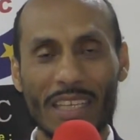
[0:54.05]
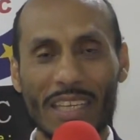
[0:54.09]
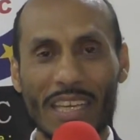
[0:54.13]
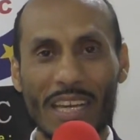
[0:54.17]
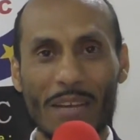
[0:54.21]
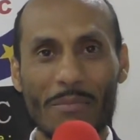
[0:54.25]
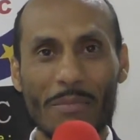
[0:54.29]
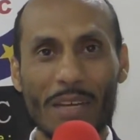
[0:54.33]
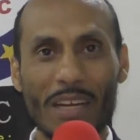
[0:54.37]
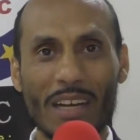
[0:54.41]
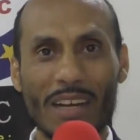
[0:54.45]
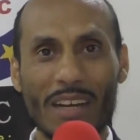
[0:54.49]

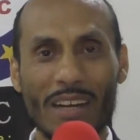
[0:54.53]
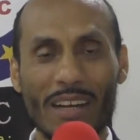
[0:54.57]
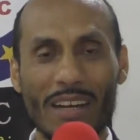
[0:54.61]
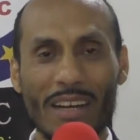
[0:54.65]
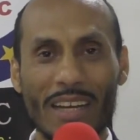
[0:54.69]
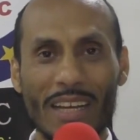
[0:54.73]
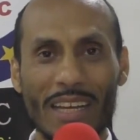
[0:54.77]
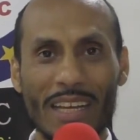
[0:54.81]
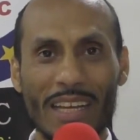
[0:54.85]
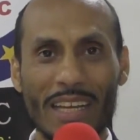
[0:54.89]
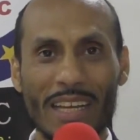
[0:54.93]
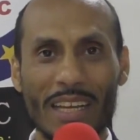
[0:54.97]
كما
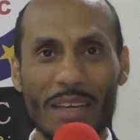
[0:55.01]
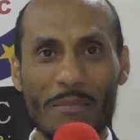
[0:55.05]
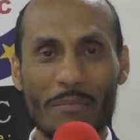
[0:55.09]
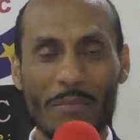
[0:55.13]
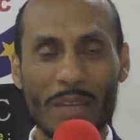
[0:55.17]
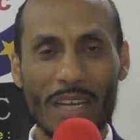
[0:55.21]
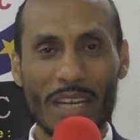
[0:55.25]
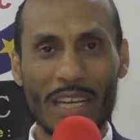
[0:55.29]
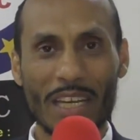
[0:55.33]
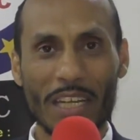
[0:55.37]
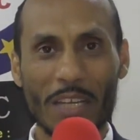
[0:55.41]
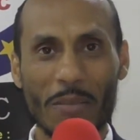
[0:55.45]
قال
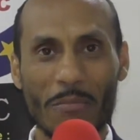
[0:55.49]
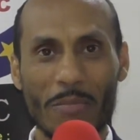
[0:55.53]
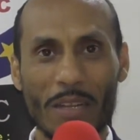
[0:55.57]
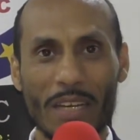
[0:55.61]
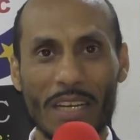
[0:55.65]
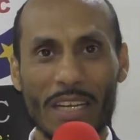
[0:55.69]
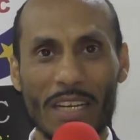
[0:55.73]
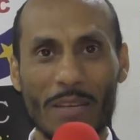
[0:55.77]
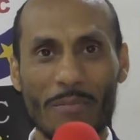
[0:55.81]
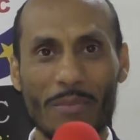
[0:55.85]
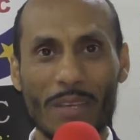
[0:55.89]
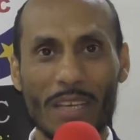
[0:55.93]
مالك بن
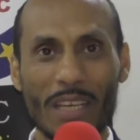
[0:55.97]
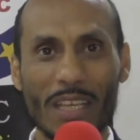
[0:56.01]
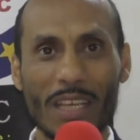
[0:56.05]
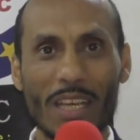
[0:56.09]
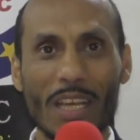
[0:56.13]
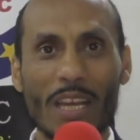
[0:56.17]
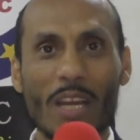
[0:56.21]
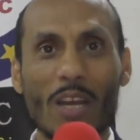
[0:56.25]
نبي